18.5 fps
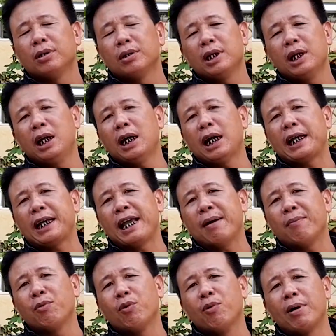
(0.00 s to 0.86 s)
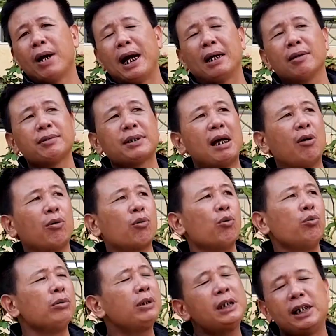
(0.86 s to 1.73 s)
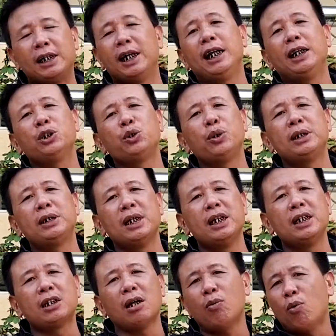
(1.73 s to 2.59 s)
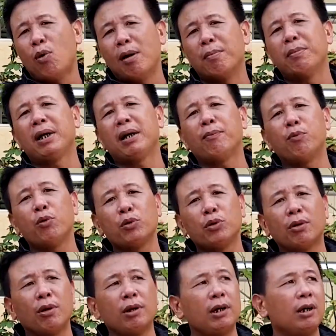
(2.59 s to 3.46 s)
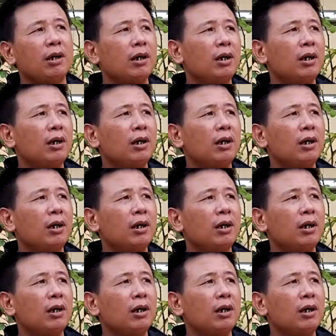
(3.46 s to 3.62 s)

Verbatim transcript: thế nên anh em cố gắng làm sao cũng chỉ nên duy trì trong khoảng 15 phút thôi